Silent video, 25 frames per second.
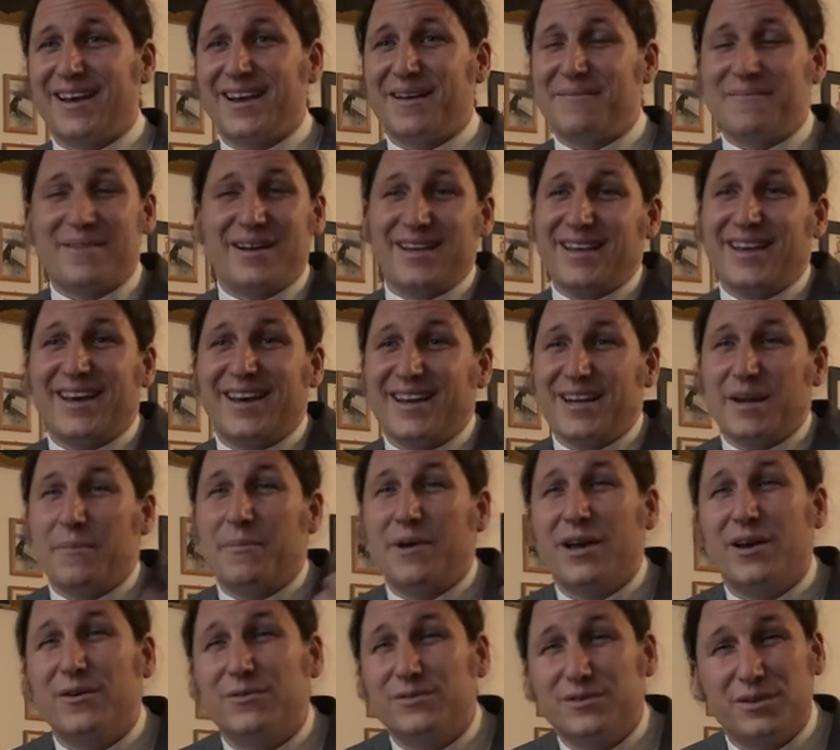la manière
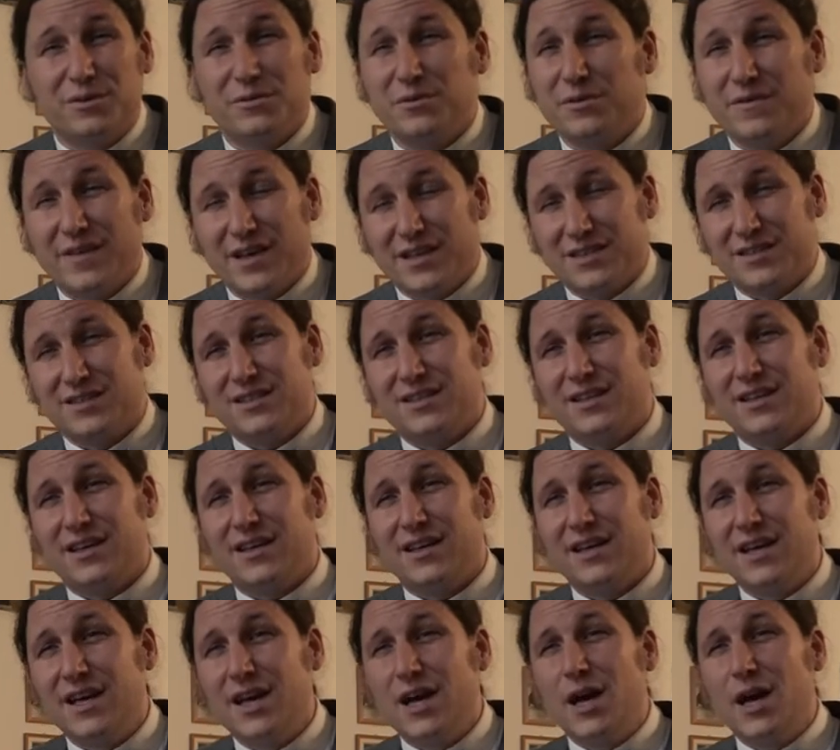d'appréhender l'université.